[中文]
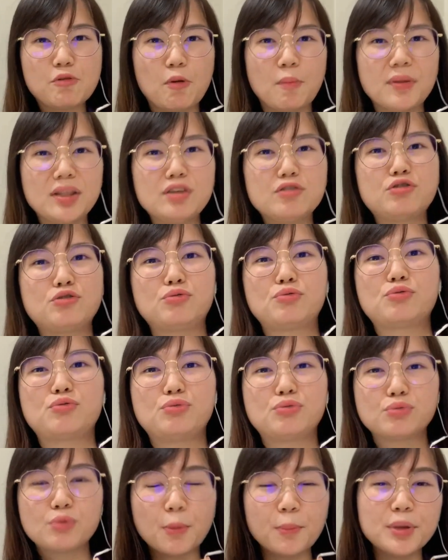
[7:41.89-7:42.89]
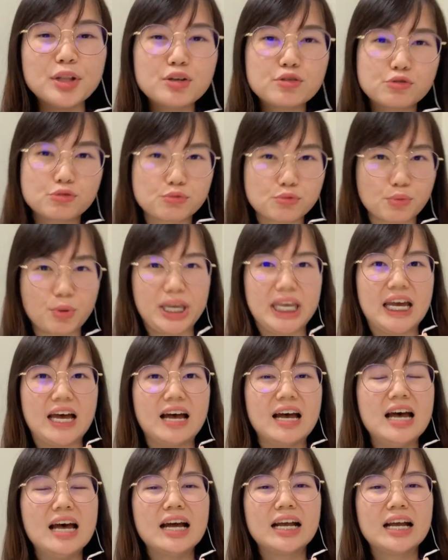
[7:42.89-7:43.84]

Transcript: 我们的我们的水呀，